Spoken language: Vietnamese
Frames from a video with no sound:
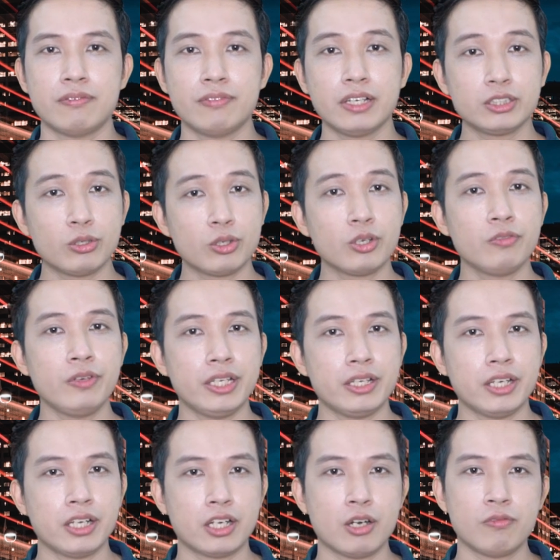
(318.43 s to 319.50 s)
Vâng thưa quý vị,
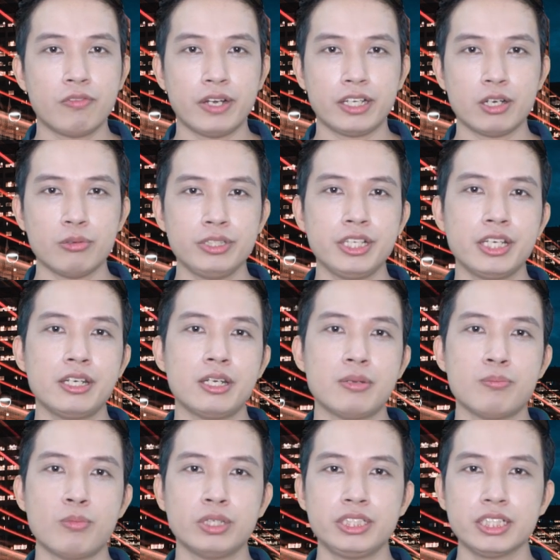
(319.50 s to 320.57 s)
không phải ngẫu nhiên
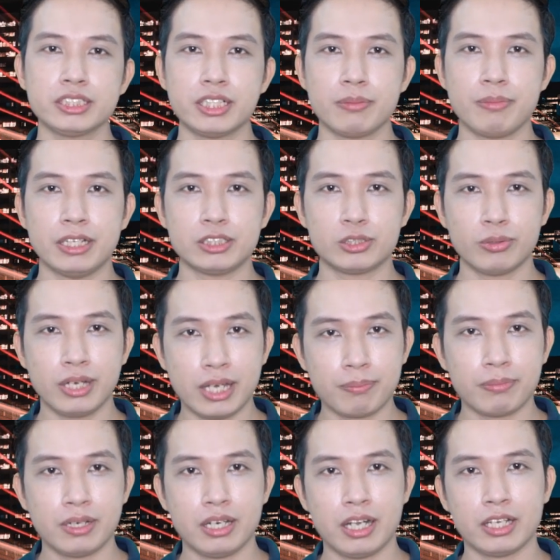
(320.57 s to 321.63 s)
một chiếc xe biển số
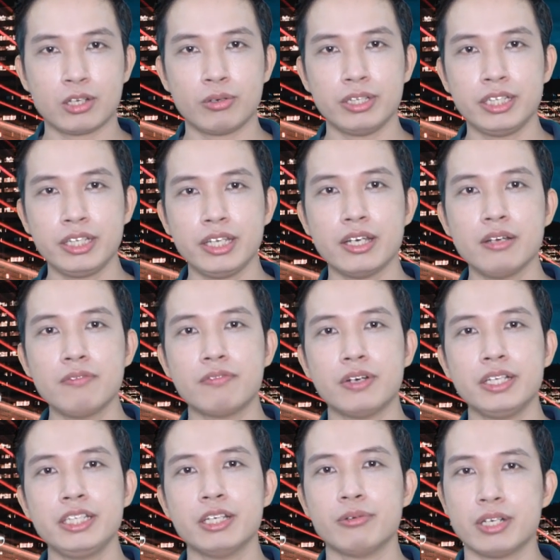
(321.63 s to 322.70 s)
đẹp lại có ý nghĩa
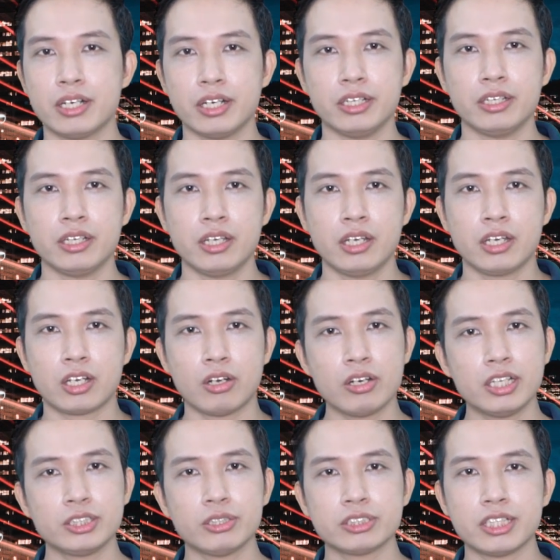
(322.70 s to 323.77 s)
với nhiều người có
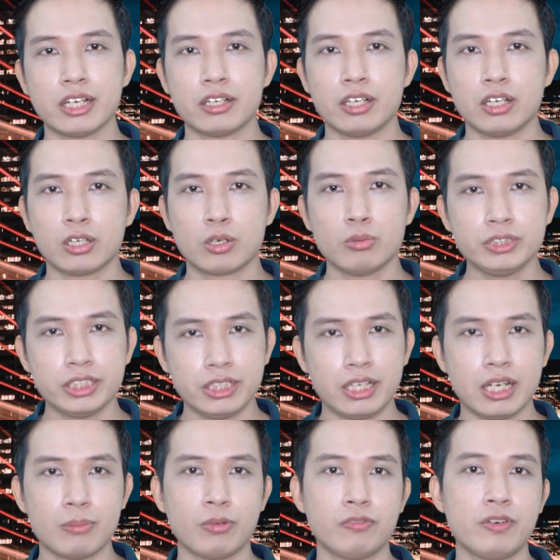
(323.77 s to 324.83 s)
người cho rằng cũng
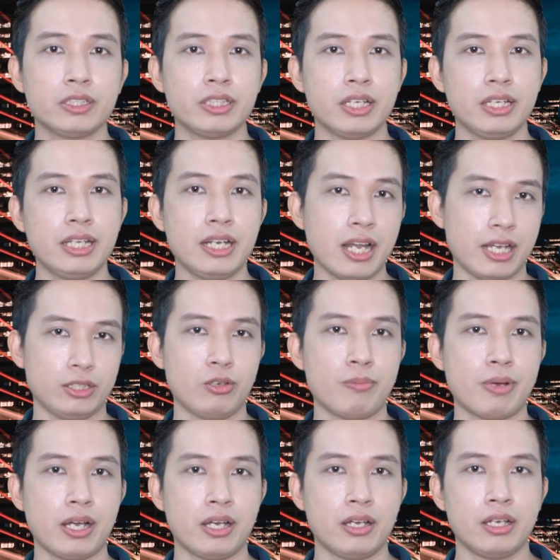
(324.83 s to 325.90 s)
chỉ là một phương tiện đi lại thôi
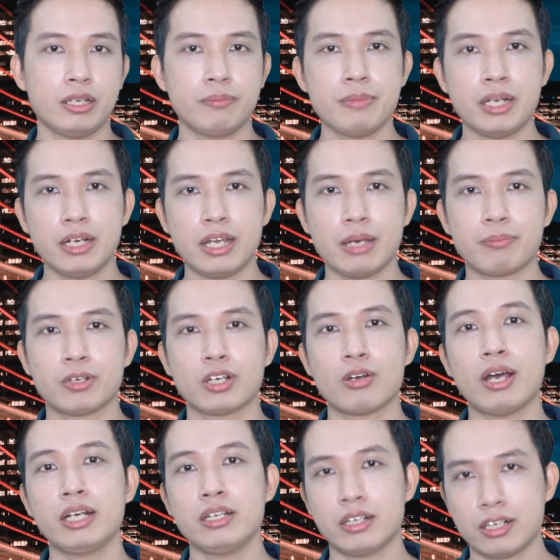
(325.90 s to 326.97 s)
mà, biển đẹp
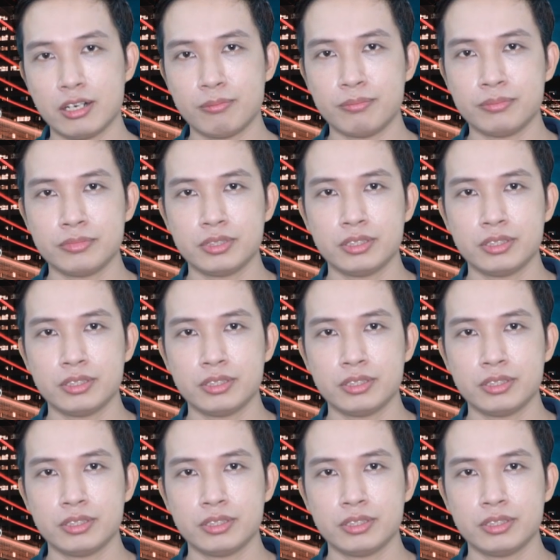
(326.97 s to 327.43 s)
có ăn được không?